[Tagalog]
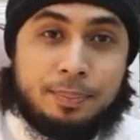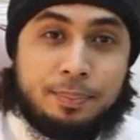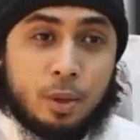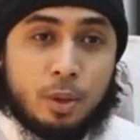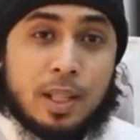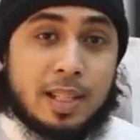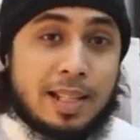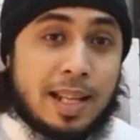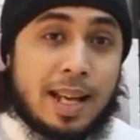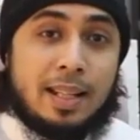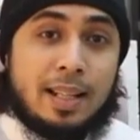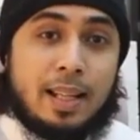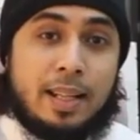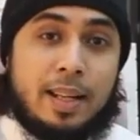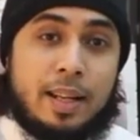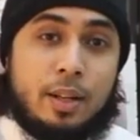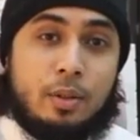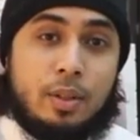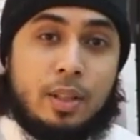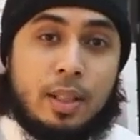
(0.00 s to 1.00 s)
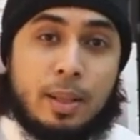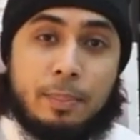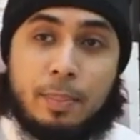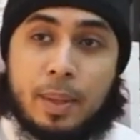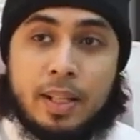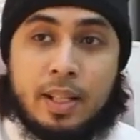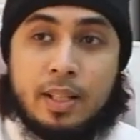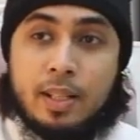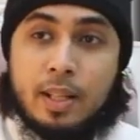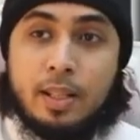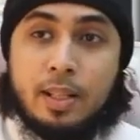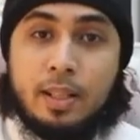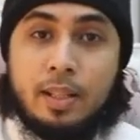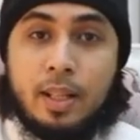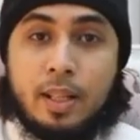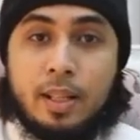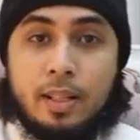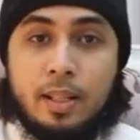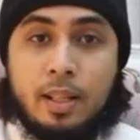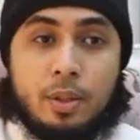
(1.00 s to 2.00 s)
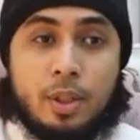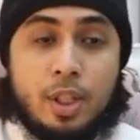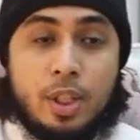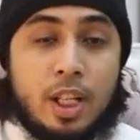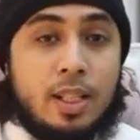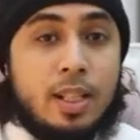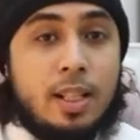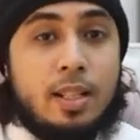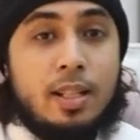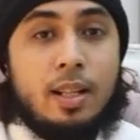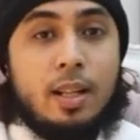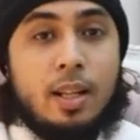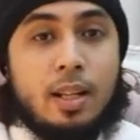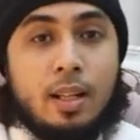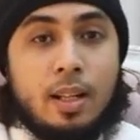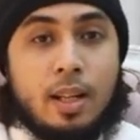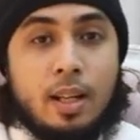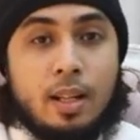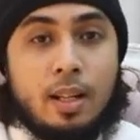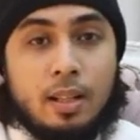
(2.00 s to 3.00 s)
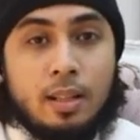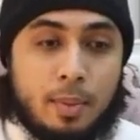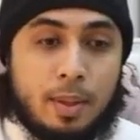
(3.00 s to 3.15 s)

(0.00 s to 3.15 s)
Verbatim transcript: No, nasa Allah na yon, depende sa kanya. No, justice ang Allah.